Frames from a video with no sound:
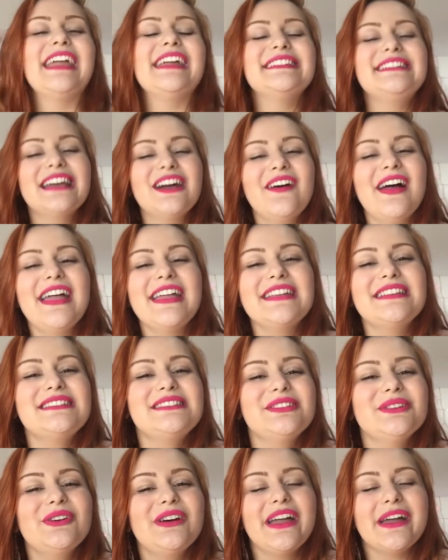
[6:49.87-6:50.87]
Então é
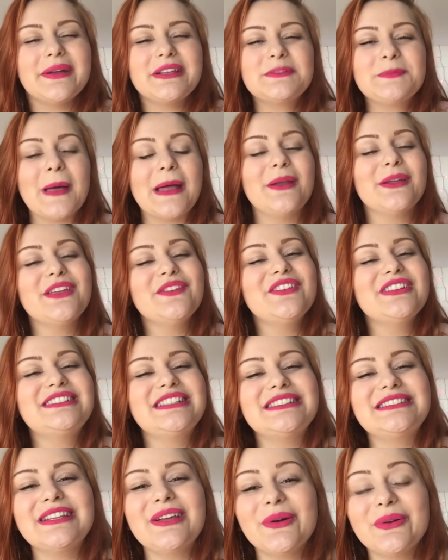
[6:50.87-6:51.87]
isso, eu espero que
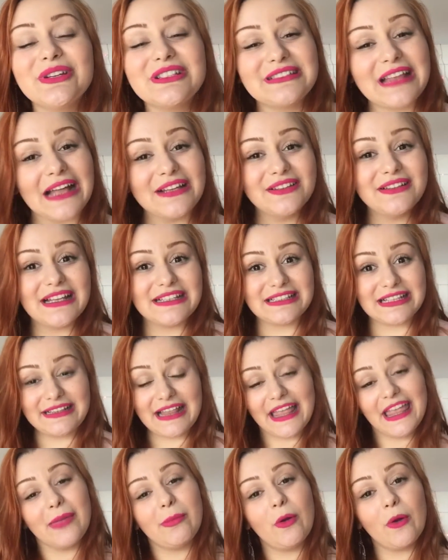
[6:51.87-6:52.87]
vocês tenham gostado dessa
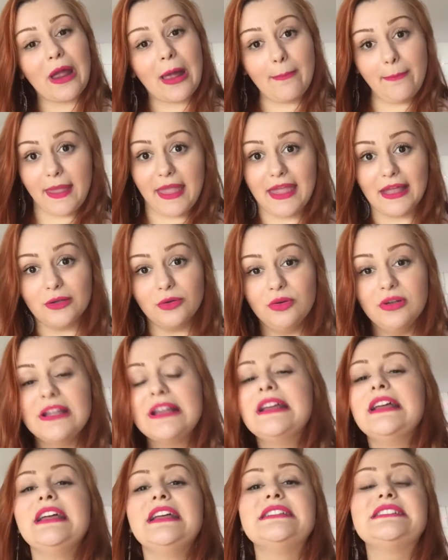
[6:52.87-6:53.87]
tag Meu Cabelo.
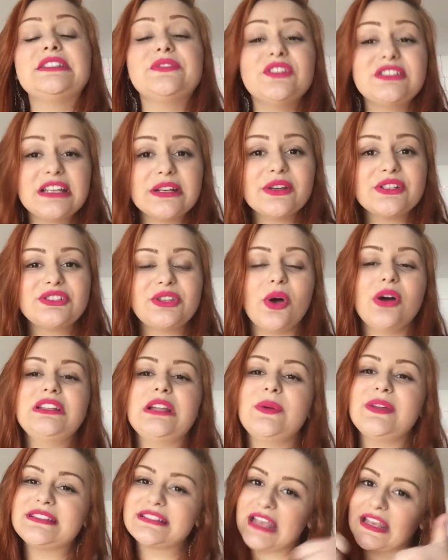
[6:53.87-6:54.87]
Se você gostou,
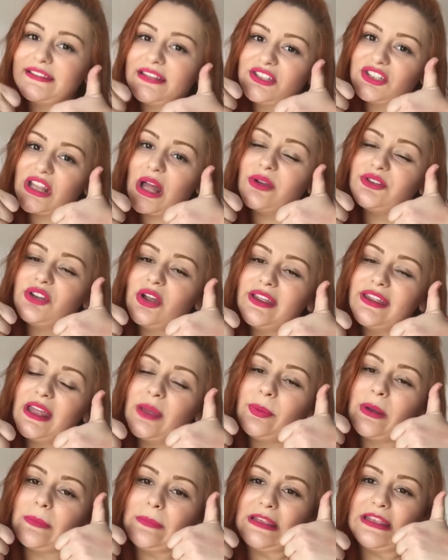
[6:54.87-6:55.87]
não esqueça de dar um joinha
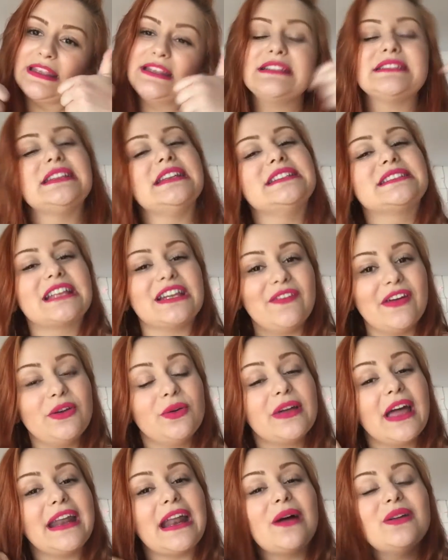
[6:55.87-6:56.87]
pra mim, se inscrever
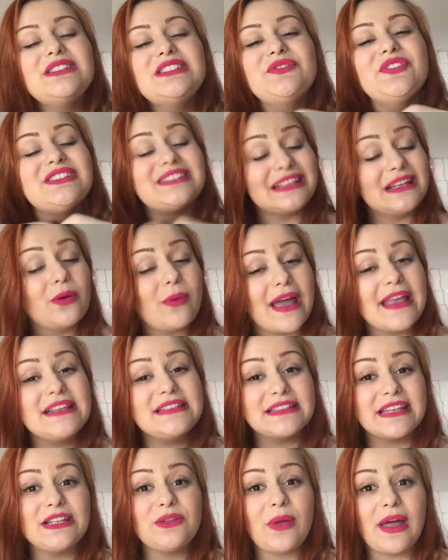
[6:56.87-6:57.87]
no canal se você não é
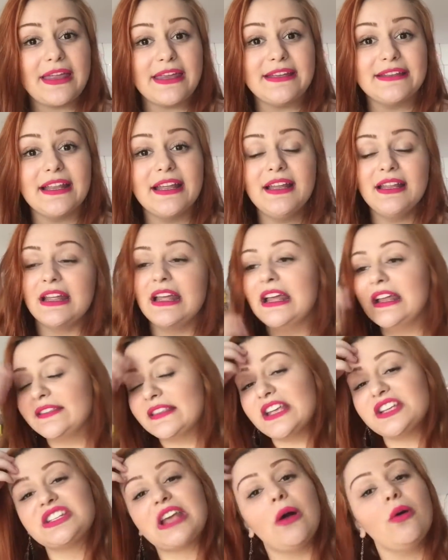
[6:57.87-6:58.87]
inscrito ainda,
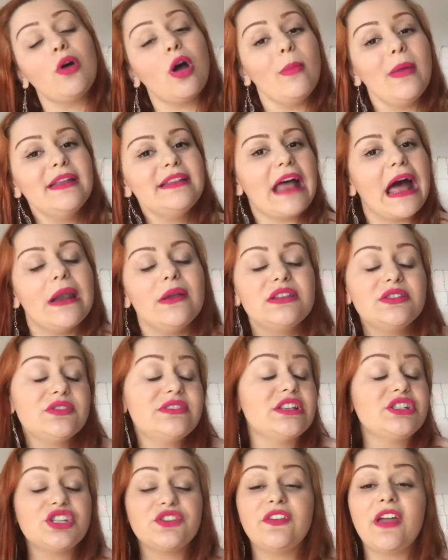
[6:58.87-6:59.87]
deixar um comentário se
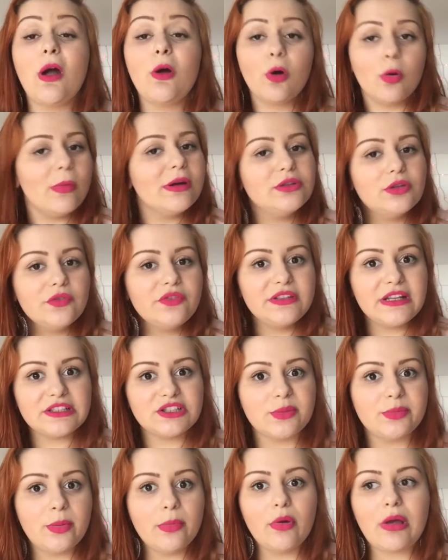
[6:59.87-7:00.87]
você tiver alguma dúvida
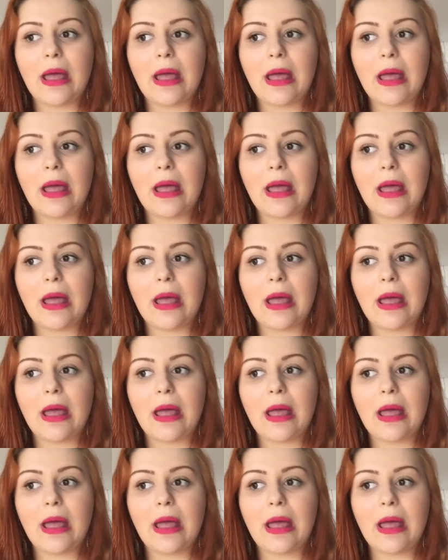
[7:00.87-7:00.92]
sobre o meu